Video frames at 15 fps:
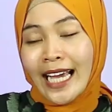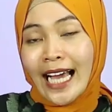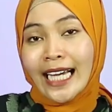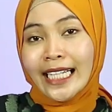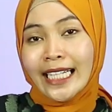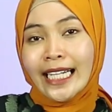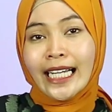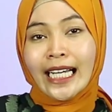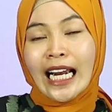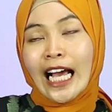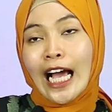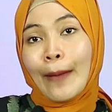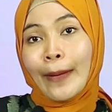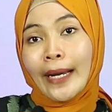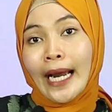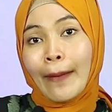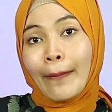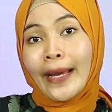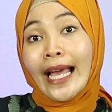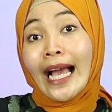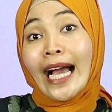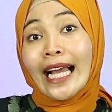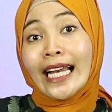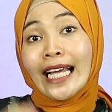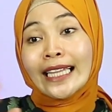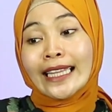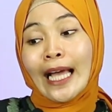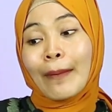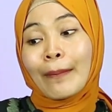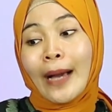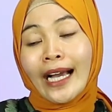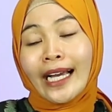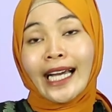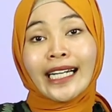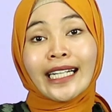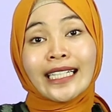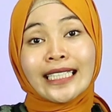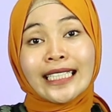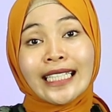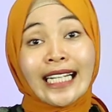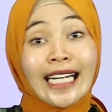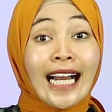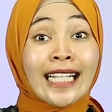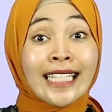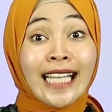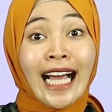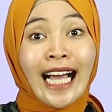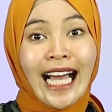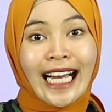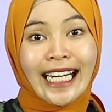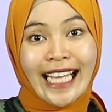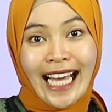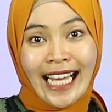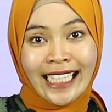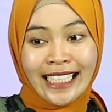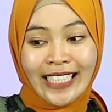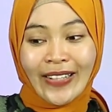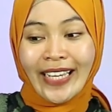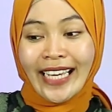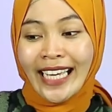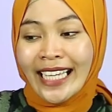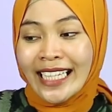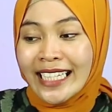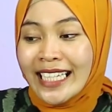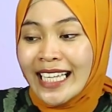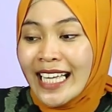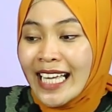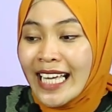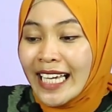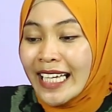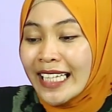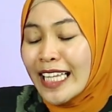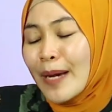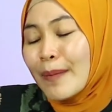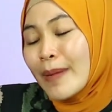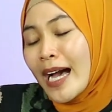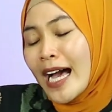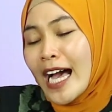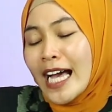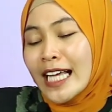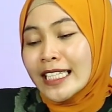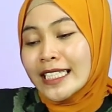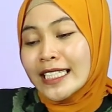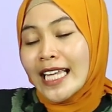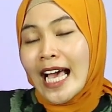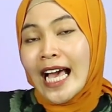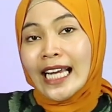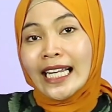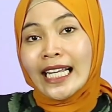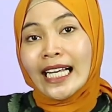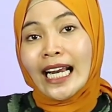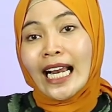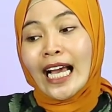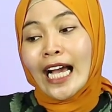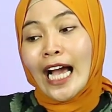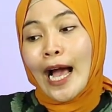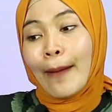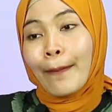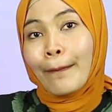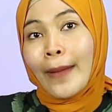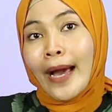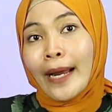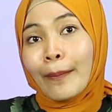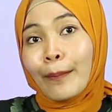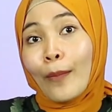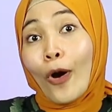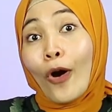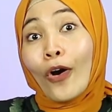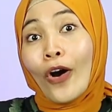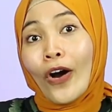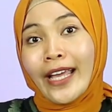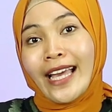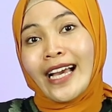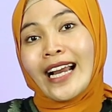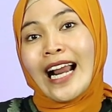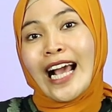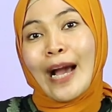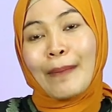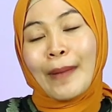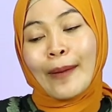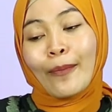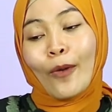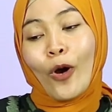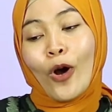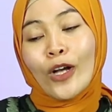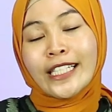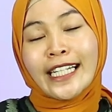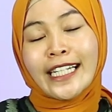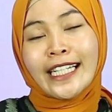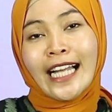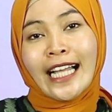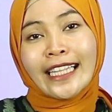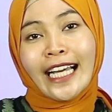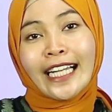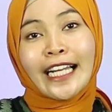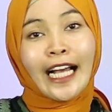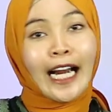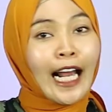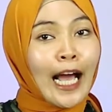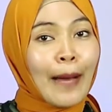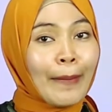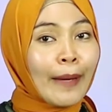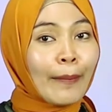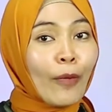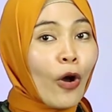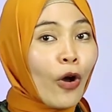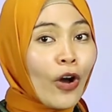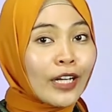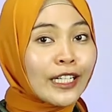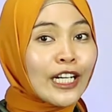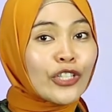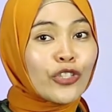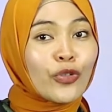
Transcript: kali ini kelengkapan apa yang kalian tambahkan ke keranjang kalian, oke? Okay? Kita bahas dari kelengkapan pokok ya, kelengkapan pokok. Jadi nanti ada kelengkapan pokok dan